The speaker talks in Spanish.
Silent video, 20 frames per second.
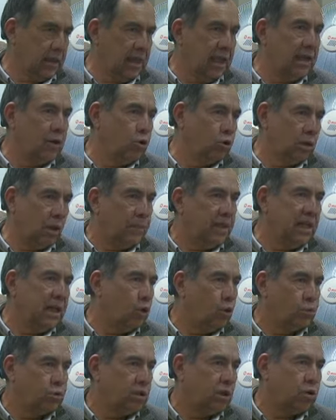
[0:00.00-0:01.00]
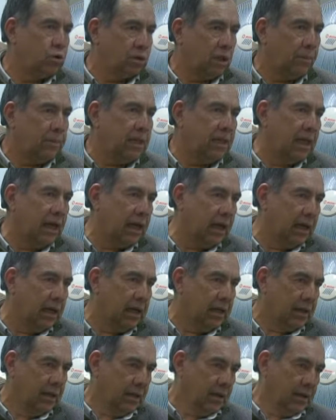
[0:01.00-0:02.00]
quién contamina y cómo se
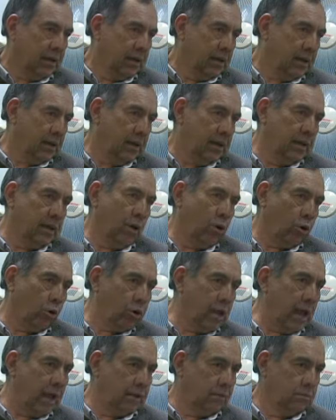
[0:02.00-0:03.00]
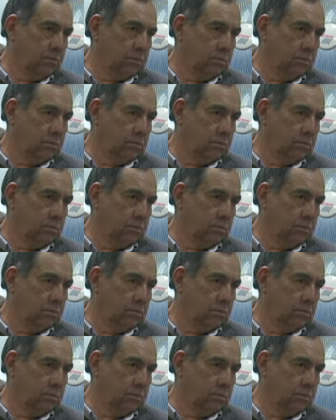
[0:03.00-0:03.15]
contamina eh, la orolla.